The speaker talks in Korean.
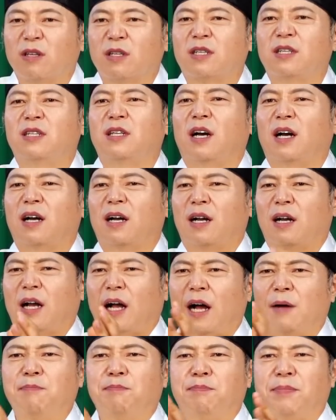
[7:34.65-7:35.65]
그냥
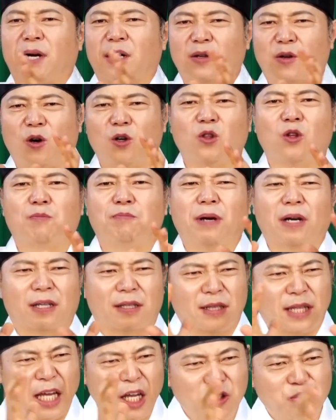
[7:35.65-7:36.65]
안방,
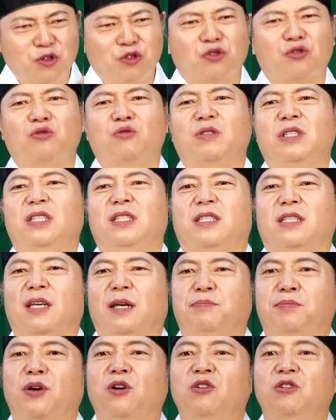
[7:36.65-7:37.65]
건너방 대충
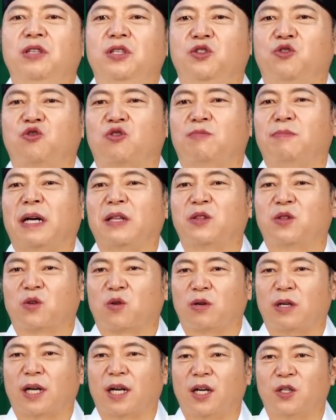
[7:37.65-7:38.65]
이렇게 편리 위주로
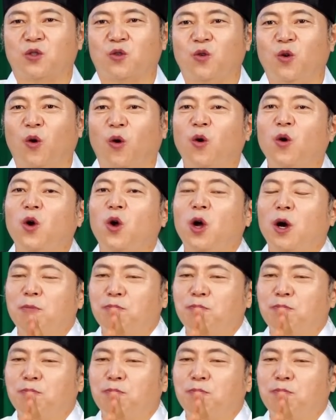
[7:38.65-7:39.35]
만들어놔가지고